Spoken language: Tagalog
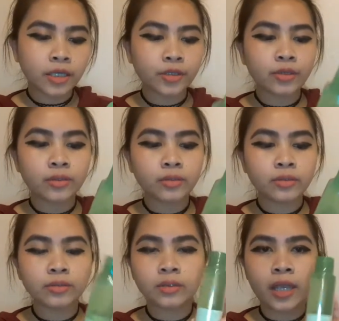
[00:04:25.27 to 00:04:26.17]

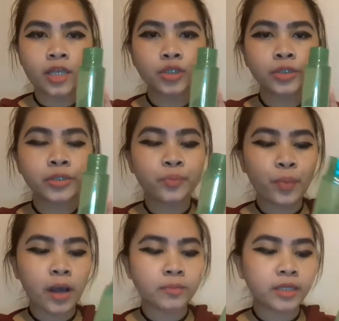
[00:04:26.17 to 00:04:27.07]
itong Nature
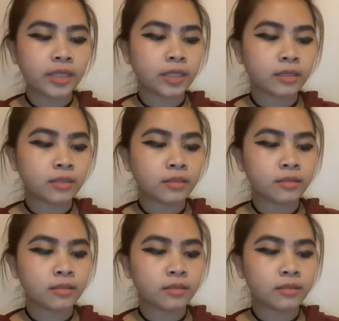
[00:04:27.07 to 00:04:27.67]
Republic.